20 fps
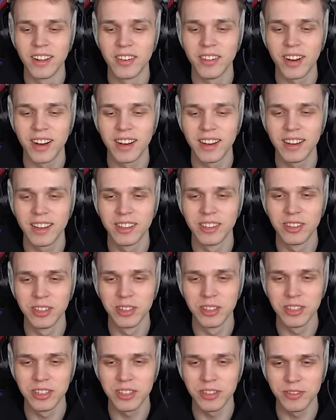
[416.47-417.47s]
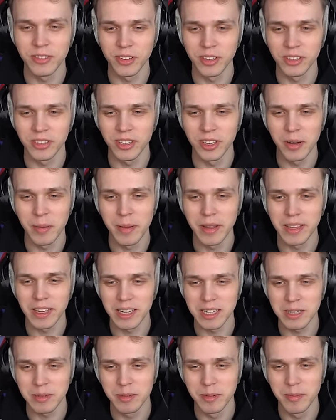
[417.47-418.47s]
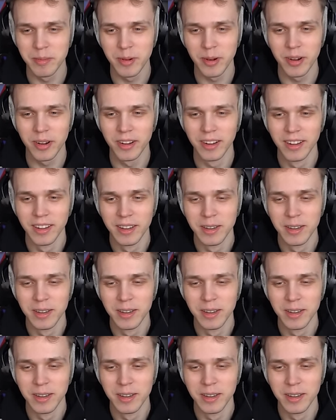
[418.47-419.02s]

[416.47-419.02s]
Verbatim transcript: normalnie taki... duży fort robię, tak żeby było... Ty